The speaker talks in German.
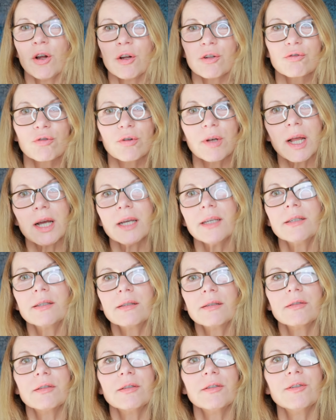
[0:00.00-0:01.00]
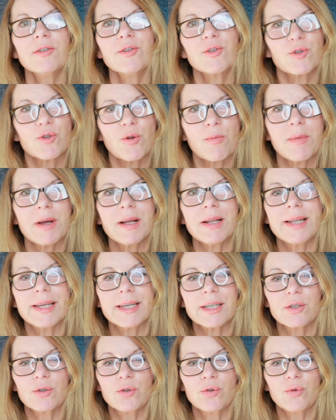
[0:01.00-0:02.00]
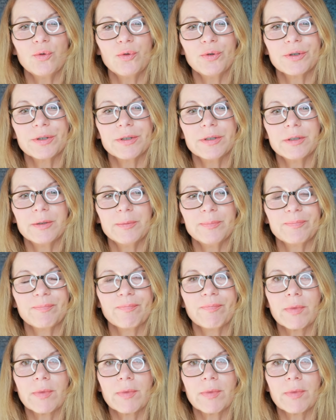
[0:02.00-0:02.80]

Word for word: so leichte Sommerlektüre